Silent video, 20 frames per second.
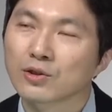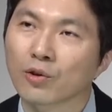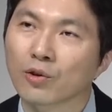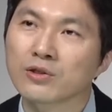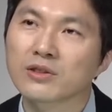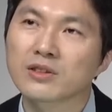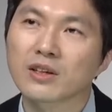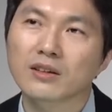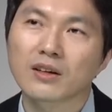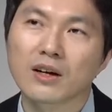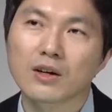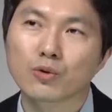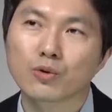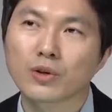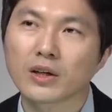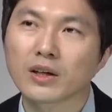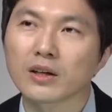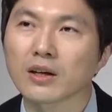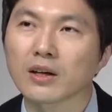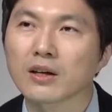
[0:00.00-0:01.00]

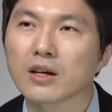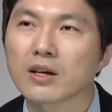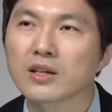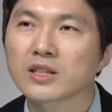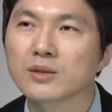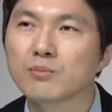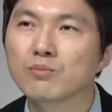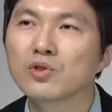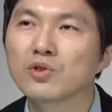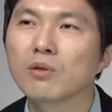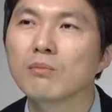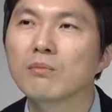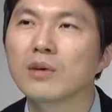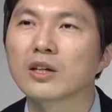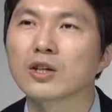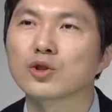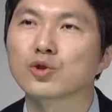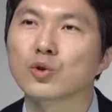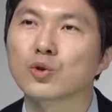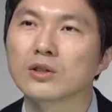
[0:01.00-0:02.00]
전세가율이 10년
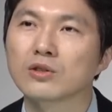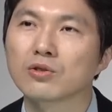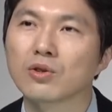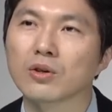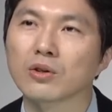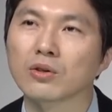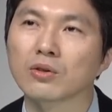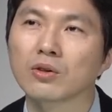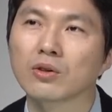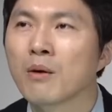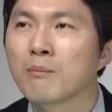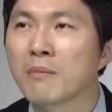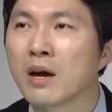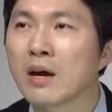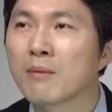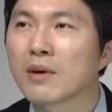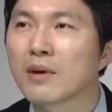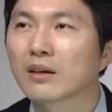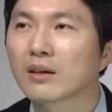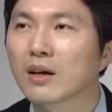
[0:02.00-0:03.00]
만에 최저예요.
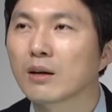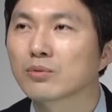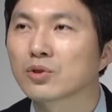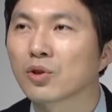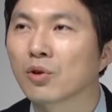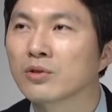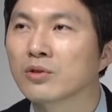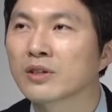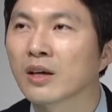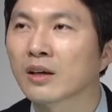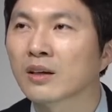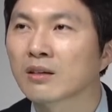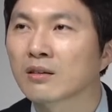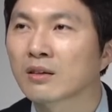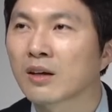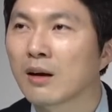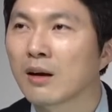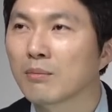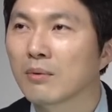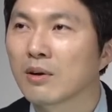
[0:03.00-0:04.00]
매매값
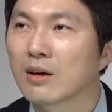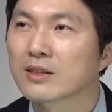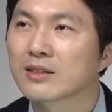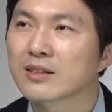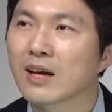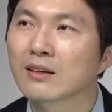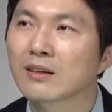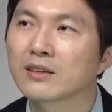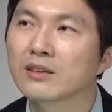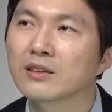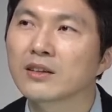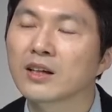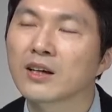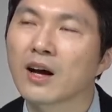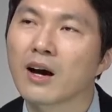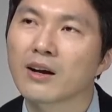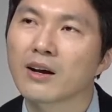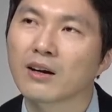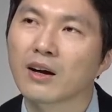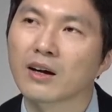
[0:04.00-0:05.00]
전세값 쌍끌이
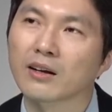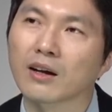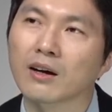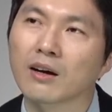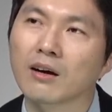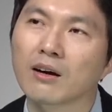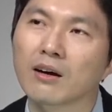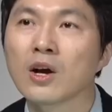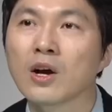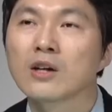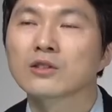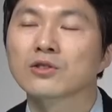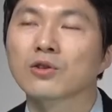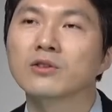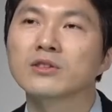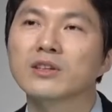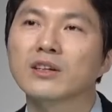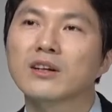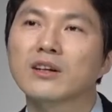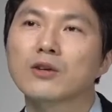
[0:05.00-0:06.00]
하락하나.
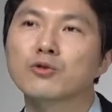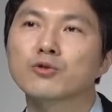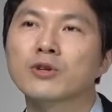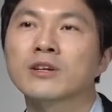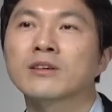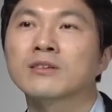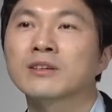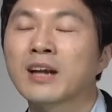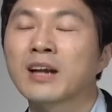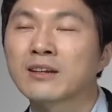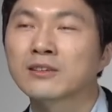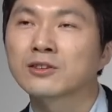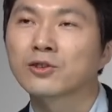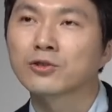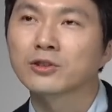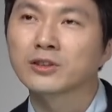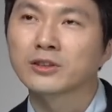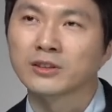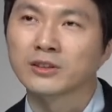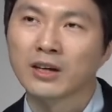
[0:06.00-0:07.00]
전세가율이라는
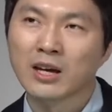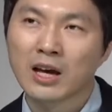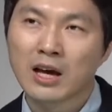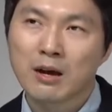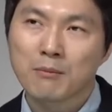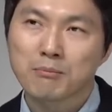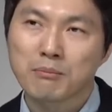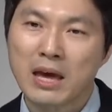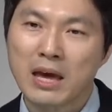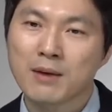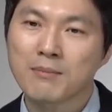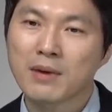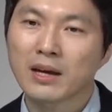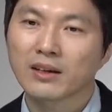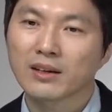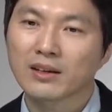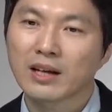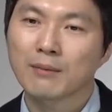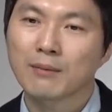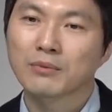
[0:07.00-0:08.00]
거는
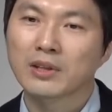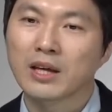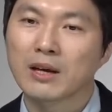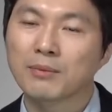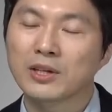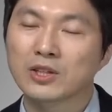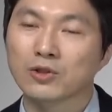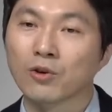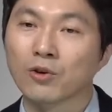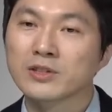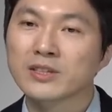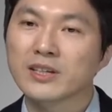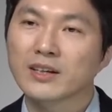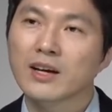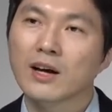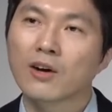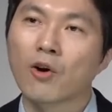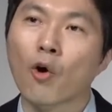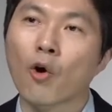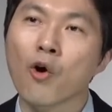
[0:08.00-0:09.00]
매매값 대비
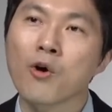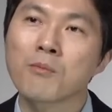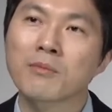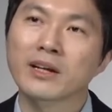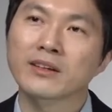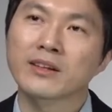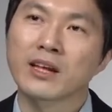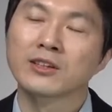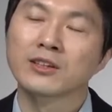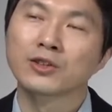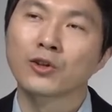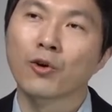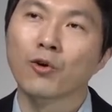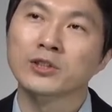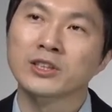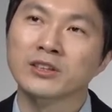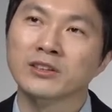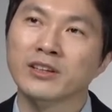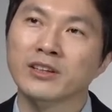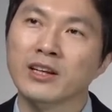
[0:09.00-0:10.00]
전세가가 얼마나 되는
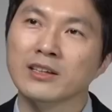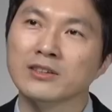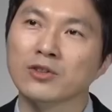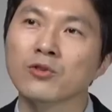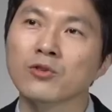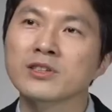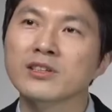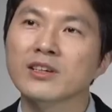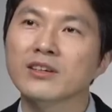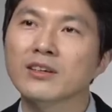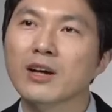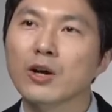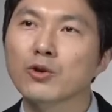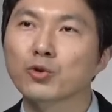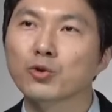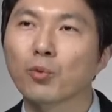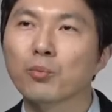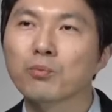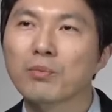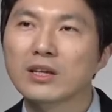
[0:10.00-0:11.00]
것인데, 전세가율이
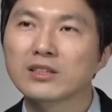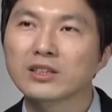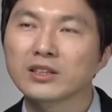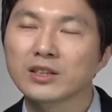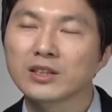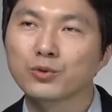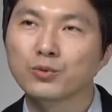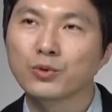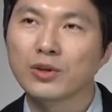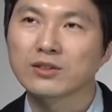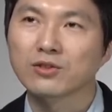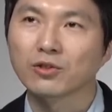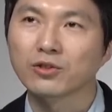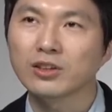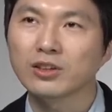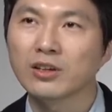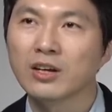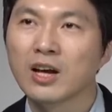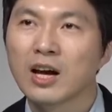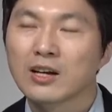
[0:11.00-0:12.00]
높아지기
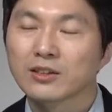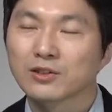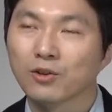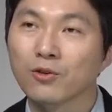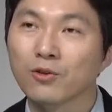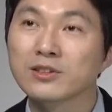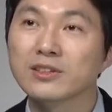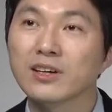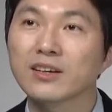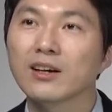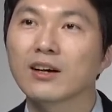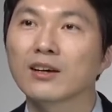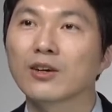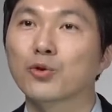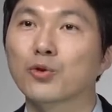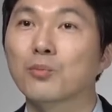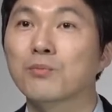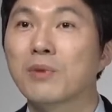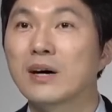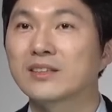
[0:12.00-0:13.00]
위해서는 전세가가
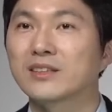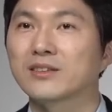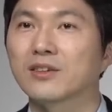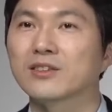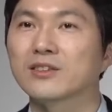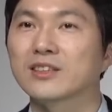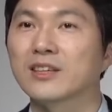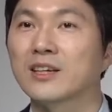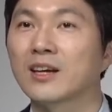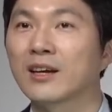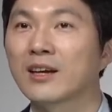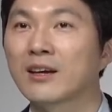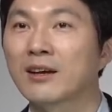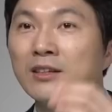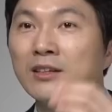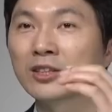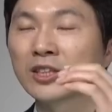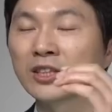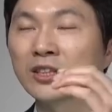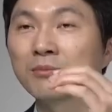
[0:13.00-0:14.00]
높아지든지
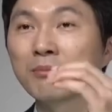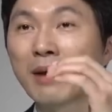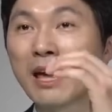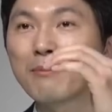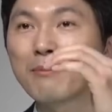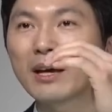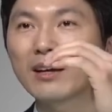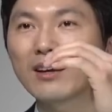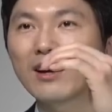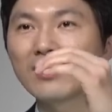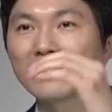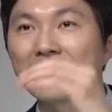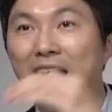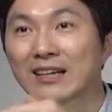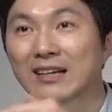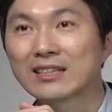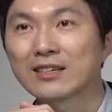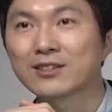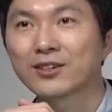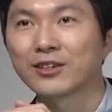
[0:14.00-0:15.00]
지금 매매가가
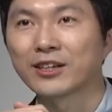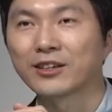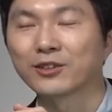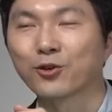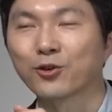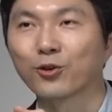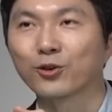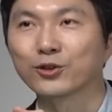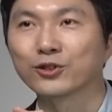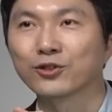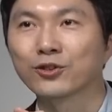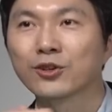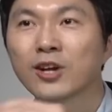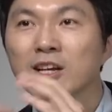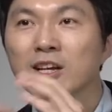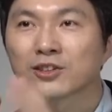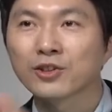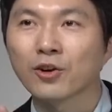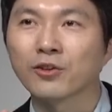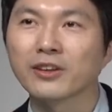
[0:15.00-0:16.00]
낮아져야 되는 거거든요.
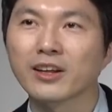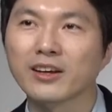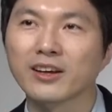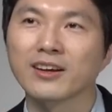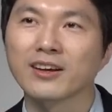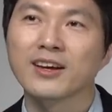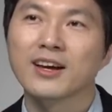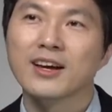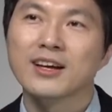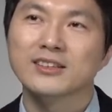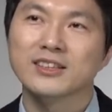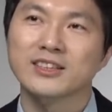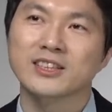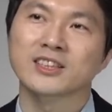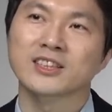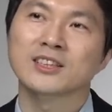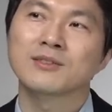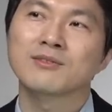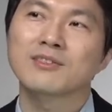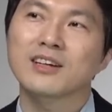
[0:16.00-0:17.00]
그런데
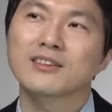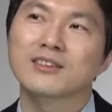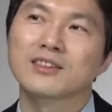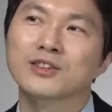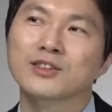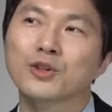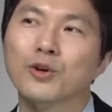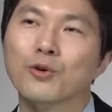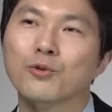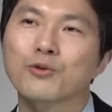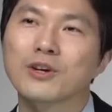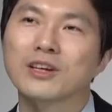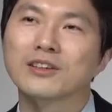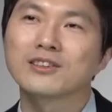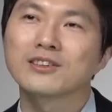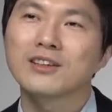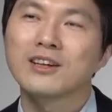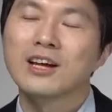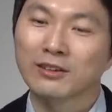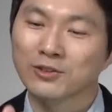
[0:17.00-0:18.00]
지금 같은
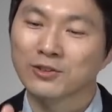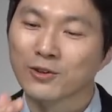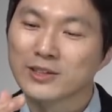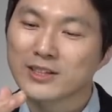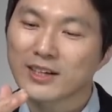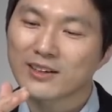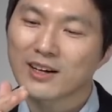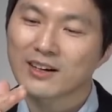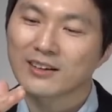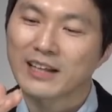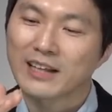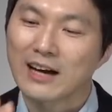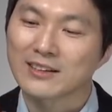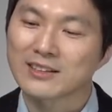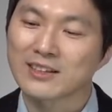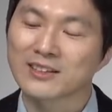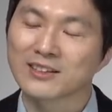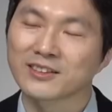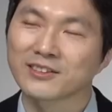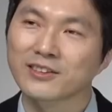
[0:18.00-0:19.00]
경우에는 전세가가
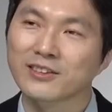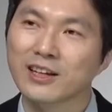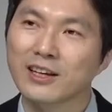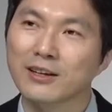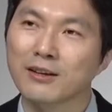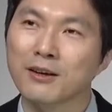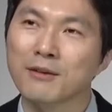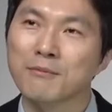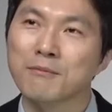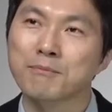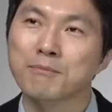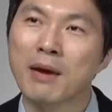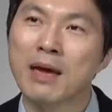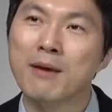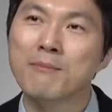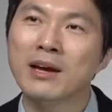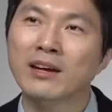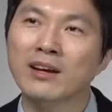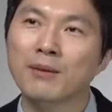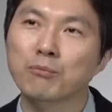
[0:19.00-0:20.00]
낮아지는데
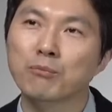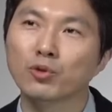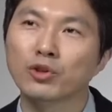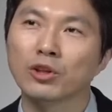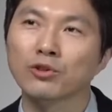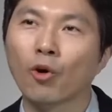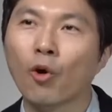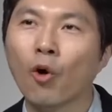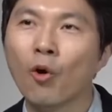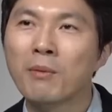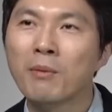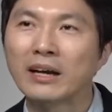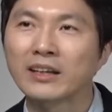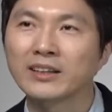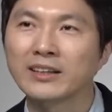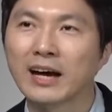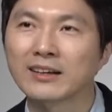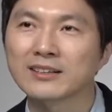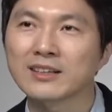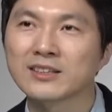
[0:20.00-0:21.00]
매매값보다 더 많이
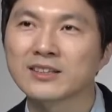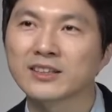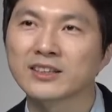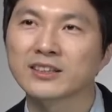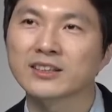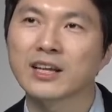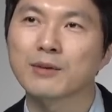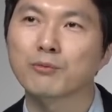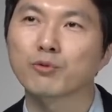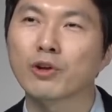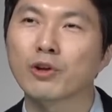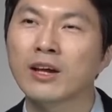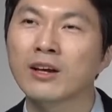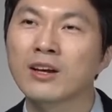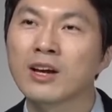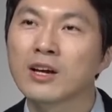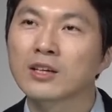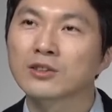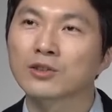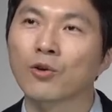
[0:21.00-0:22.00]
낮아지기 때문에
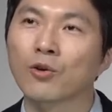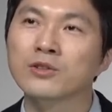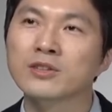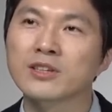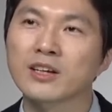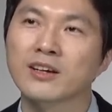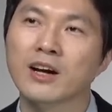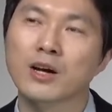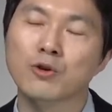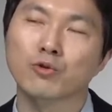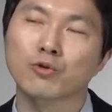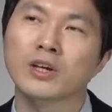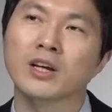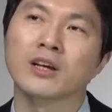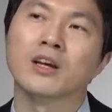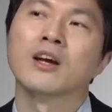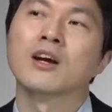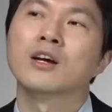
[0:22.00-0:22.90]
전세가율이